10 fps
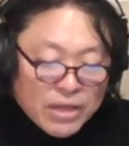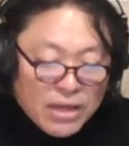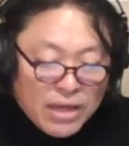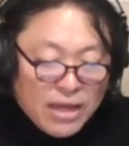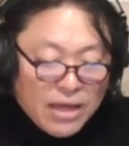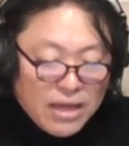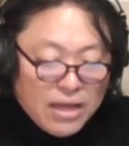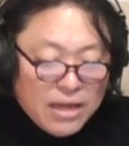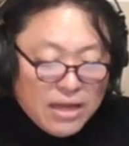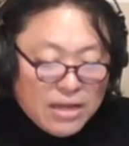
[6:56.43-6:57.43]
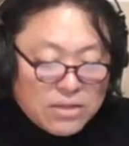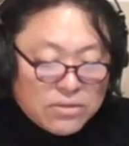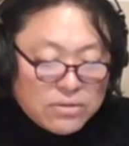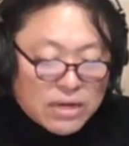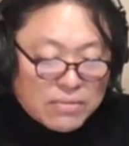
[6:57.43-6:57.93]
えー、
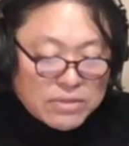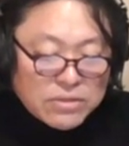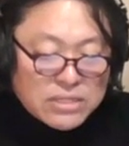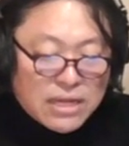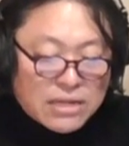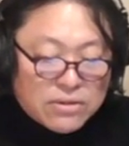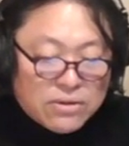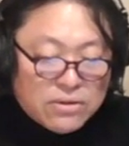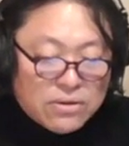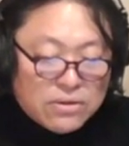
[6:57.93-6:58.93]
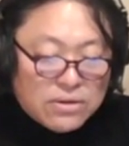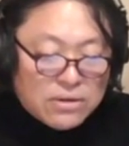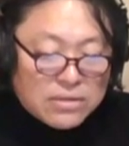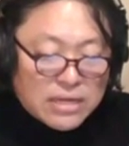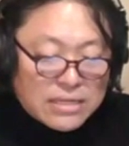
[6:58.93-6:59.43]
というのがあります。そして、あ
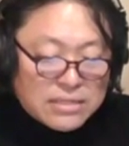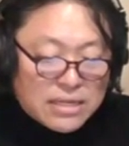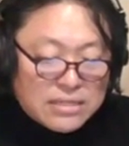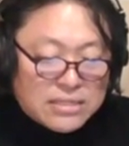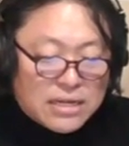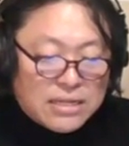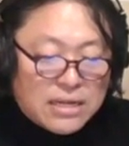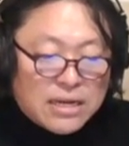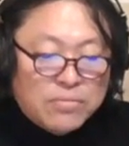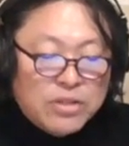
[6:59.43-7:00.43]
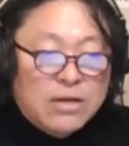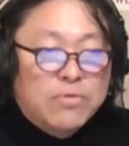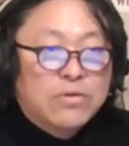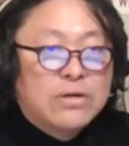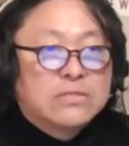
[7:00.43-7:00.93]
の安全地帯なんかもね、
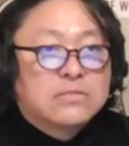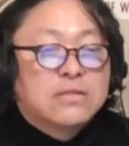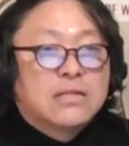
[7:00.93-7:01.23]
もう80年